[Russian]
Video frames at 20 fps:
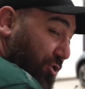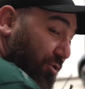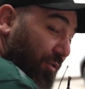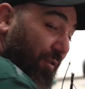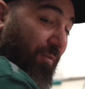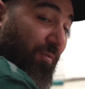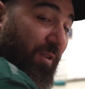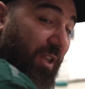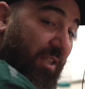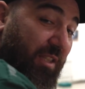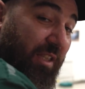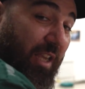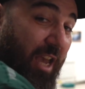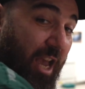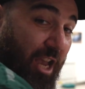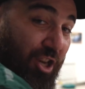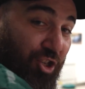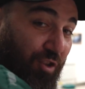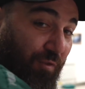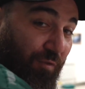что в
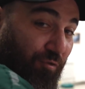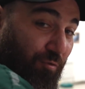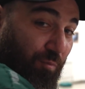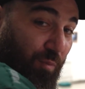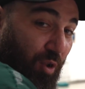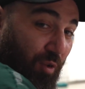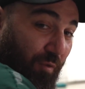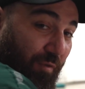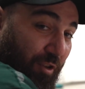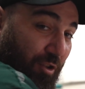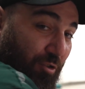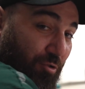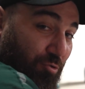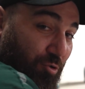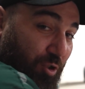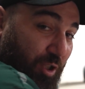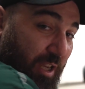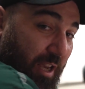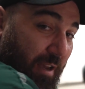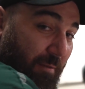настоящий футбол
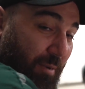вернулся